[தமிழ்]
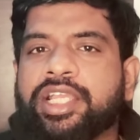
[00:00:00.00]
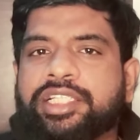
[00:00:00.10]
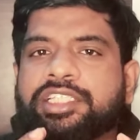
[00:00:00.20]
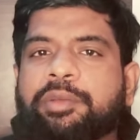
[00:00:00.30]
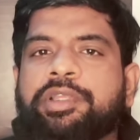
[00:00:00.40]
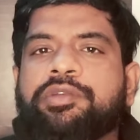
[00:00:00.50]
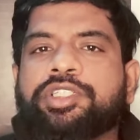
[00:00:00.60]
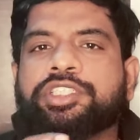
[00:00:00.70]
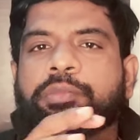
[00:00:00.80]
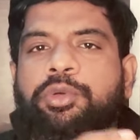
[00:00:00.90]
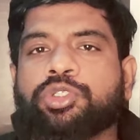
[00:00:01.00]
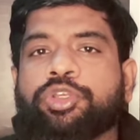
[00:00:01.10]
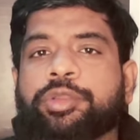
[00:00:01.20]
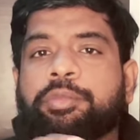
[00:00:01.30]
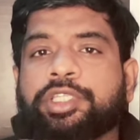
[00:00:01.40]
இந்த தமிழ் வேர்ஷனை பொறுத்த
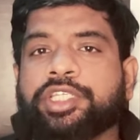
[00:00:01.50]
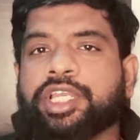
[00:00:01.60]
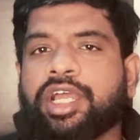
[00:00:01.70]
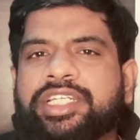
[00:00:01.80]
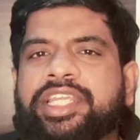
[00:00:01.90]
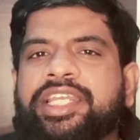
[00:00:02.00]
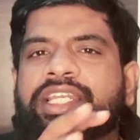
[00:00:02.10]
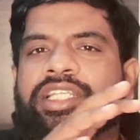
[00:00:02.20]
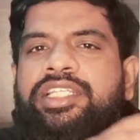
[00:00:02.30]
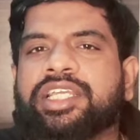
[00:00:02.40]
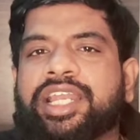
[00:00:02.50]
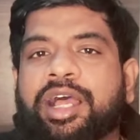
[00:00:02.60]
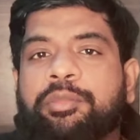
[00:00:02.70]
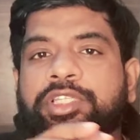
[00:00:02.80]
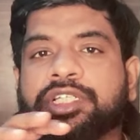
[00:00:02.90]
வரைக்கும் பாத்தீங்கன்னா சிட்டியில இருந்து
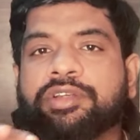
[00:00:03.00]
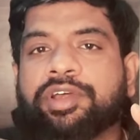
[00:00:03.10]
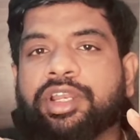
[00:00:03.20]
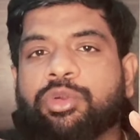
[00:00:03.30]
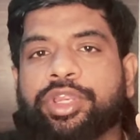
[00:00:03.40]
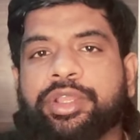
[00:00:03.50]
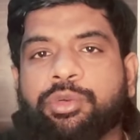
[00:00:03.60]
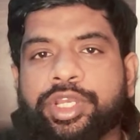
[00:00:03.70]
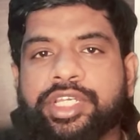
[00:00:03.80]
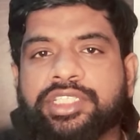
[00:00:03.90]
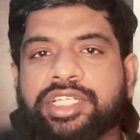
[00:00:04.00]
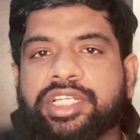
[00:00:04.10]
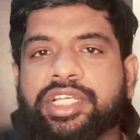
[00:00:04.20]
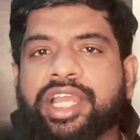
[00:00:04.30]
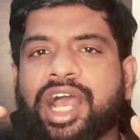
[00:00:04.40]
கிராமத்துக்கு வரக்கூடிய ஒரு
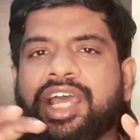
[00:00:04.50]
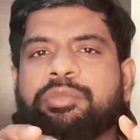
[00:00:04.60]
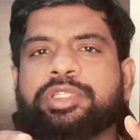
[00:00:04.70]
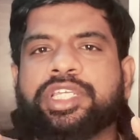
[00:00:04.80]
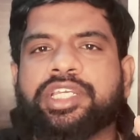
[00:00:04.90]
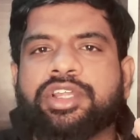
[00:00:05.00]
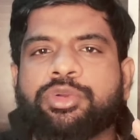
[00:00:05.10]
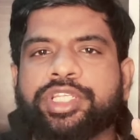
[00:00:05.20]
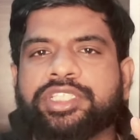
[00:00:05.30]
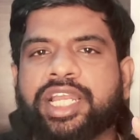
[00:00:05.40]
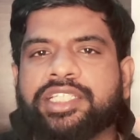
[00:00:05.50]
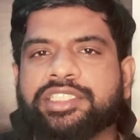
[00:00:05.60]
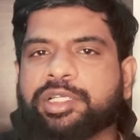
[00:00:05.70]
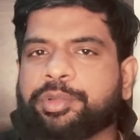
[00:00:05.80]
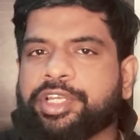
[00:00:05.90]
இளைஞனுக்கு ஆரம்பத்துல இருக்கக்கூடிய
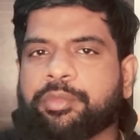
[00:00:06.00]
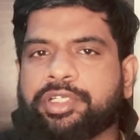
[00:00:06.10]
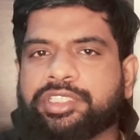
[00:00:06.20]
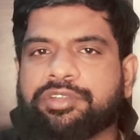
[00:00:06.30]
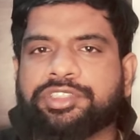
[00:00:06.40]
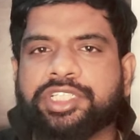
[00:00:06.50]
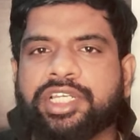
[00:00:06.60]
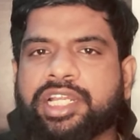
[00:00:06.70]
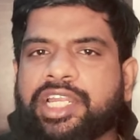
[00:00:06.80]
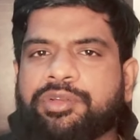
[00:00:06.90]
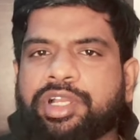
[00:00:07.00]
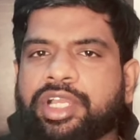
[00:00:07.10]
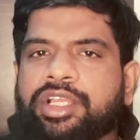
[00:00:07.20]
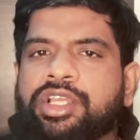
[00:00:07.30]
சேலஞ்சஸ் அப்படின்ற மாதிரி சில விஷயங்கள் காட்டுவாங்க